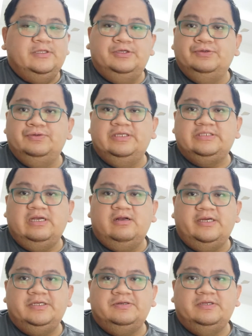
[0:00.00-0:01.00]
Yung isang
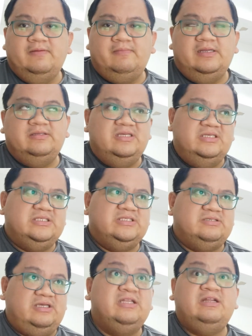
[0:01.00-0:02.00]
card ko naman
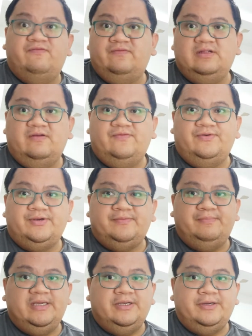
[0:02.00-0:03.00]
is enough na for
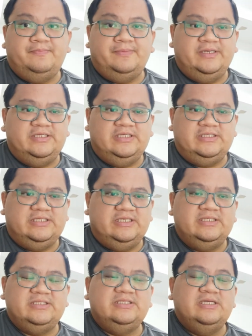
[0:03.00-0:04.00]
bigger
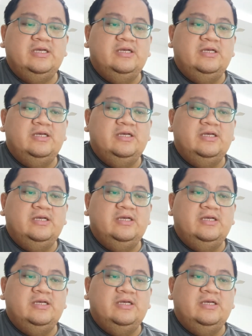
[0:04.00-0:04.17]
purchases.